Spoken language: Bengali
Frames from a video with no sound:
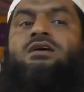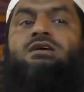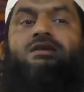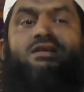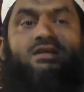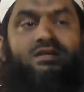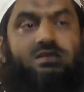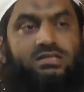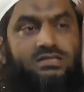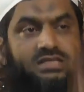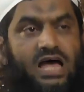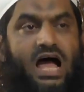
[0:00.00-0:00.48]

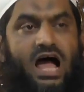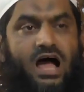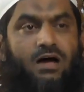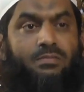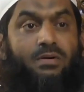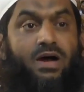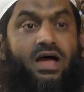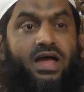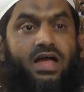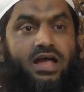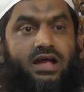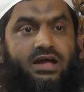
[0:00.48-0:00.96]
সাহাবে
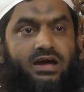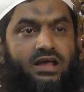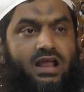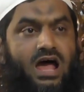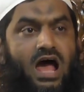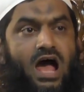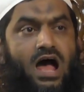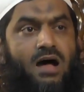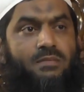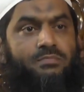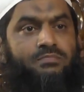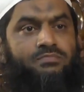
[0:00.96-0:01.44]

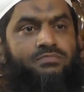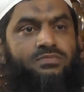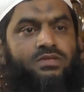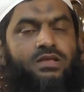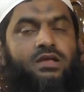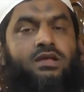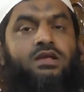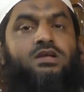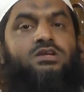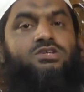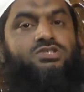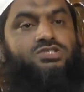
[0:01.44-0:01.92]
একরাম
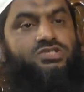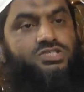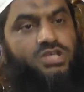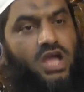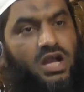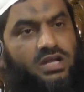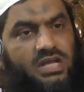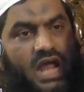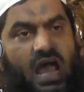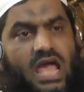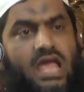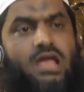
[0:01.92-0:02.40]

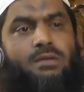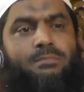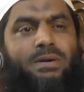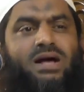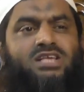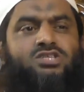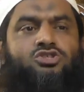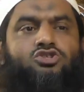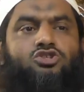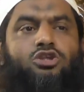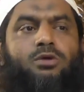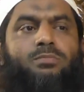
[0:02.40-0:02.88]
সেটাই
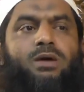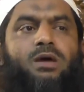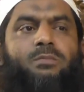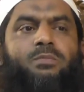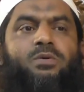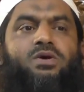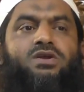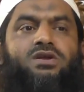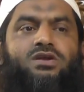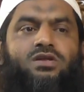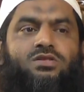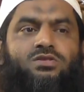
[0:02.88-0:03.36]
বাস্তবে
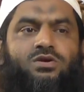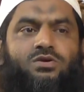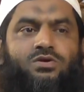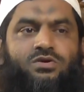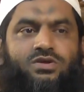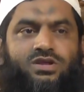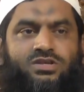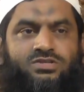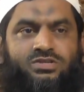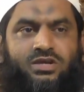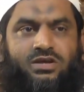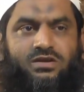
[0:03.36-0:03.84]
পরিণত
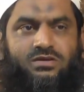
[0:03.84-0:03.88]
করেছেন